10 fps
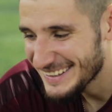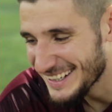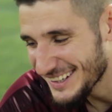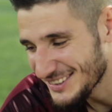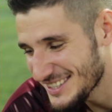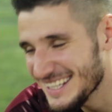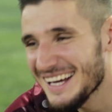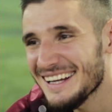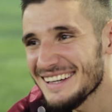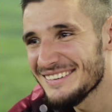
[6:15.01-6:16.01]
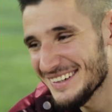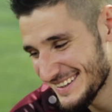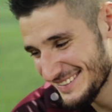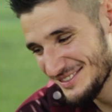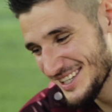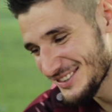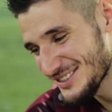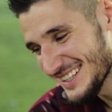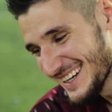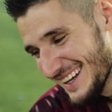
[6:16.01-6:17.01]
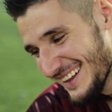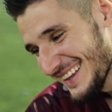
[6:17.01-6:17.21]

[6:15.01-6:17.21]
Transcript: так как он старый, говорит, мне нужно